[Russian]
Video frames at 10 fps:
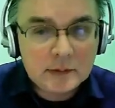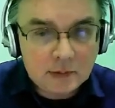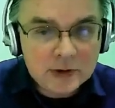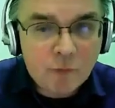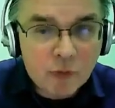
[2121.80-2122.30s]

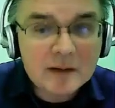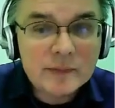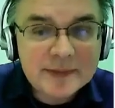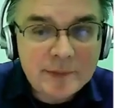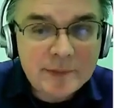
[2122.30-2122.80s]
того, как мы
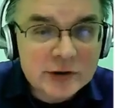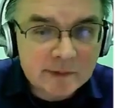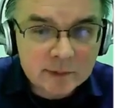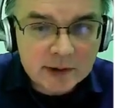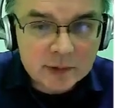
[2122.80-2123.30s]

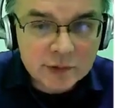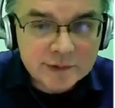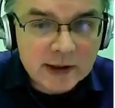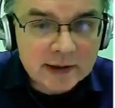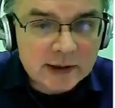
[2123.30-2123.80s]
смешиваем. Да? То есть
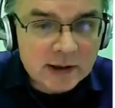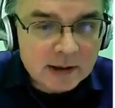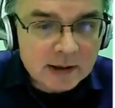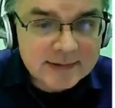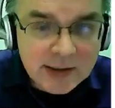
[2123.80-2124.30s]
это
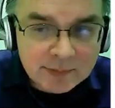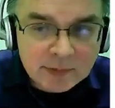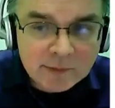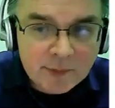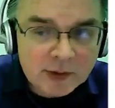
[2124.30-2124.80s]
схема
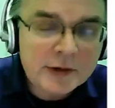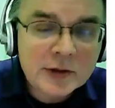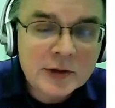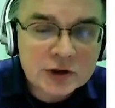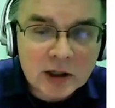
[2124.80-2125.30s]
выполнения
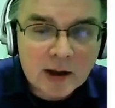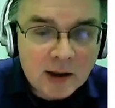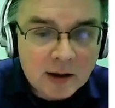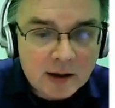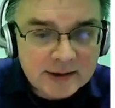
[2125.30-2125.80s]
шага,
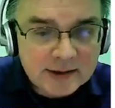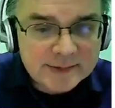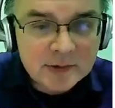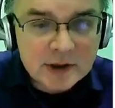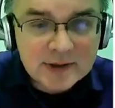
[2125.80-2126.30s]
а здесь мы
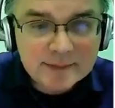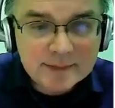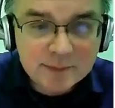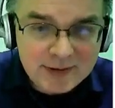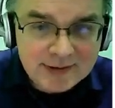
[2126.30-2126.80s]
должны,
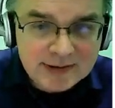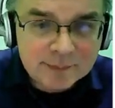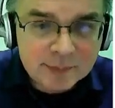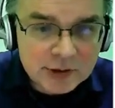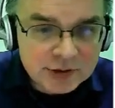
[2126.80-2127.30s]
по идее,
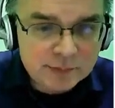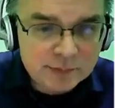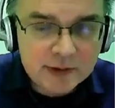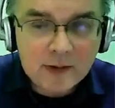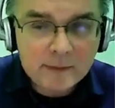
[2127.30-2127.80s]
положить бы
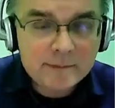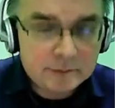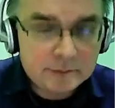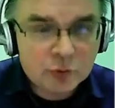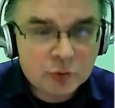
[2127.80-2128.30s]

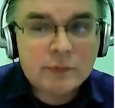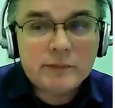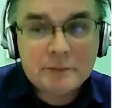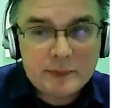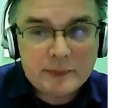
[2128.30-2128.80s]
чтобы
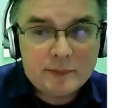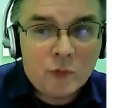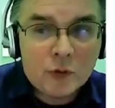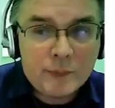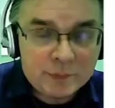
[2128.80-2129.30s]
мог
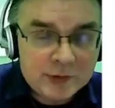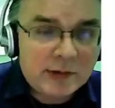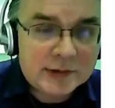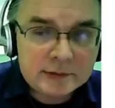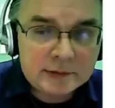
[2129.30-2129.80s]

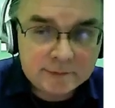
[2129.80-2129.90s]
преподаватель